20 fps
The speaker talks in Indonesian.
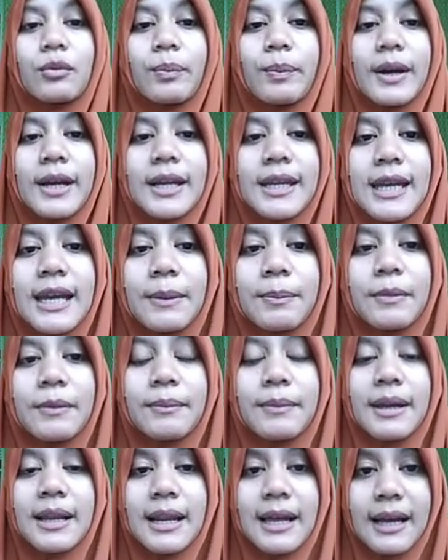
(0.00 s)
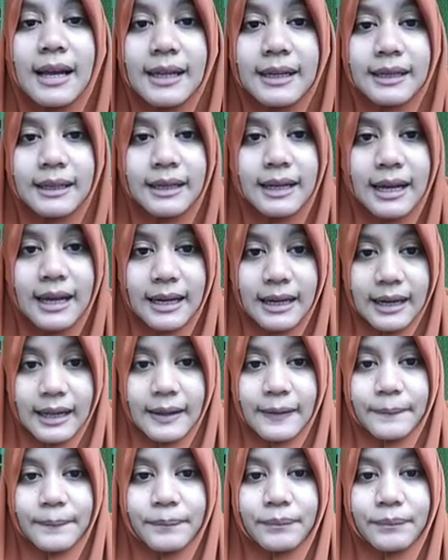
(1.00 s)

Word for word: upaya pembelaan negara.